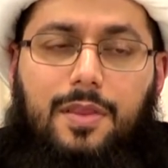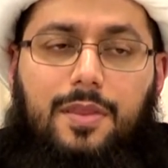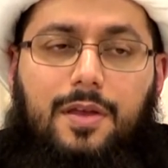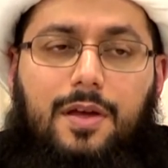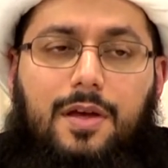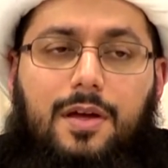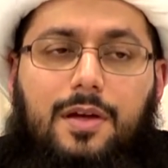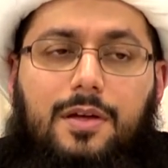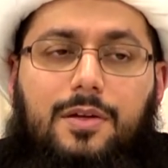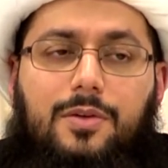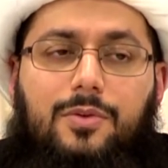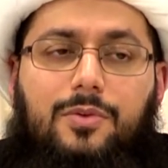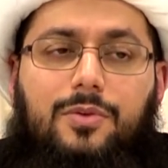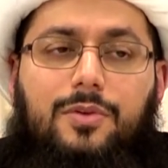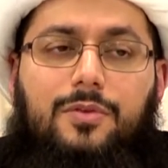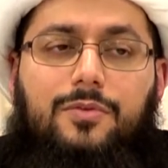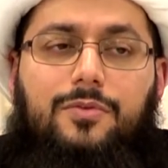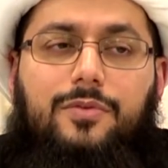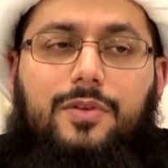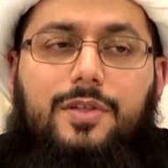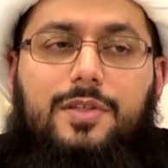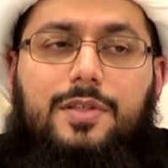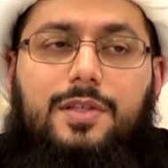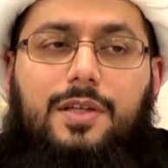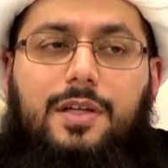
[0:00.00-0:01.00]
مظاهر
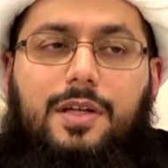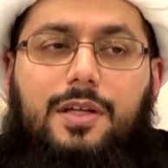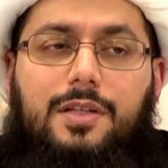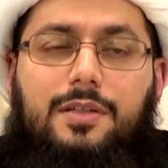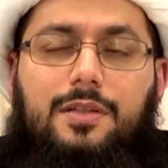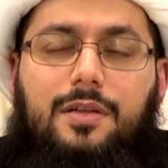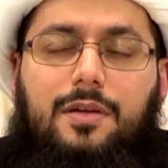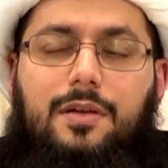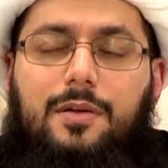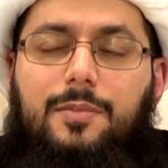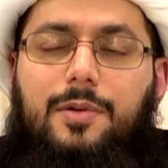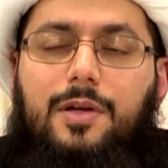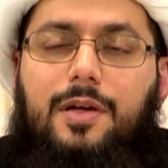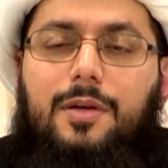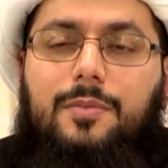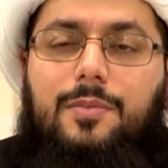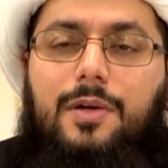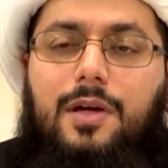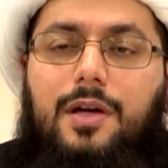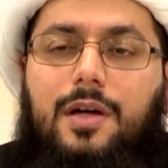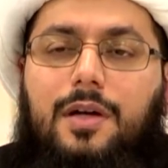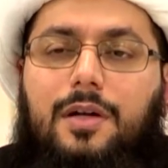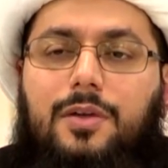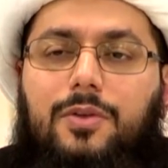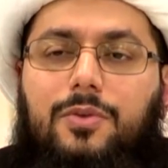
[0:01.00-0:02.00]
الفساد
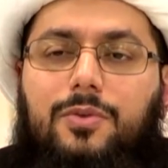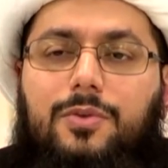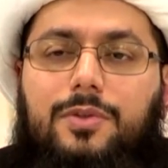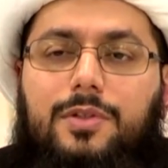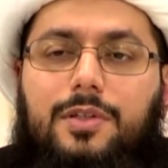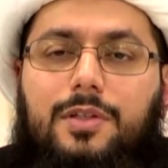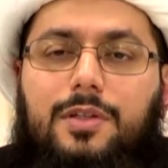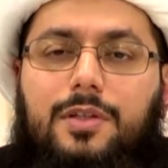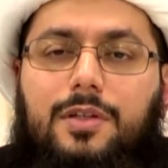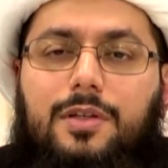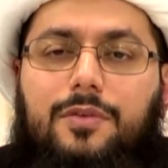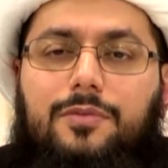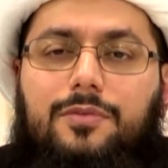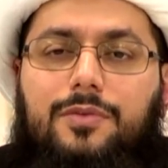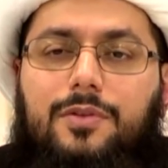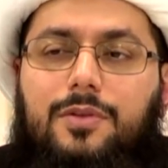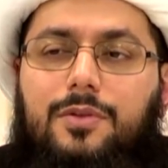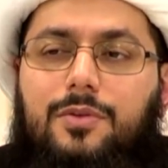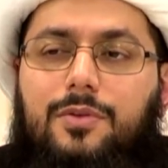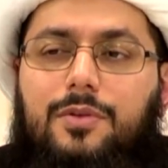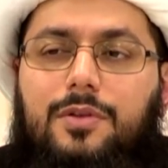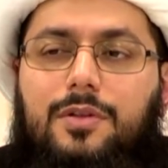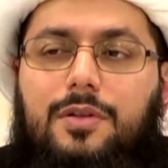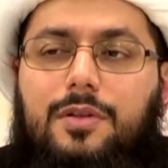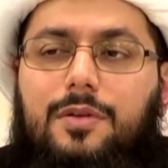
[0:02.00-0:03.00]
أمام أعيننا في
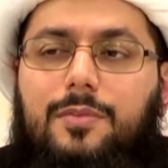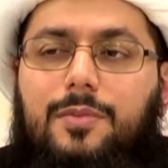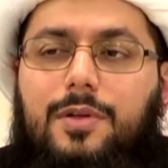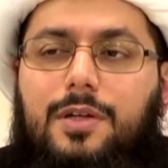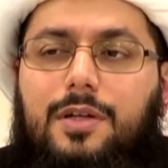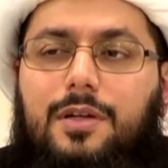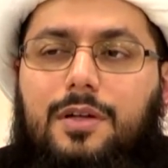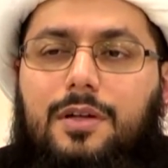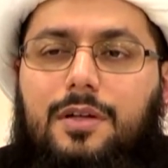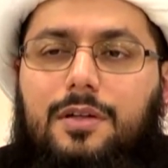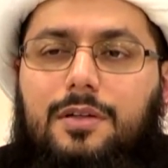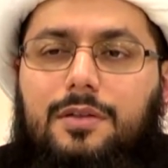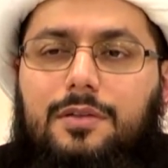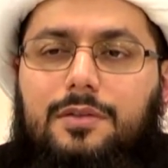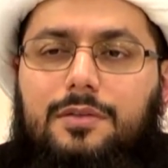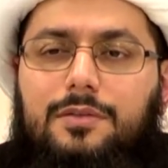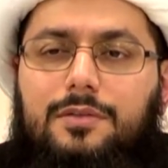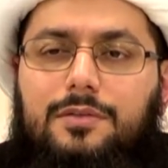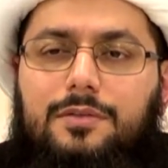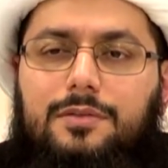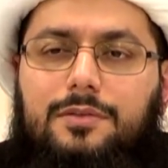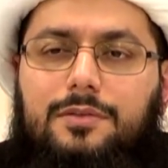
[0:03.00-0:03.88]
كل مكان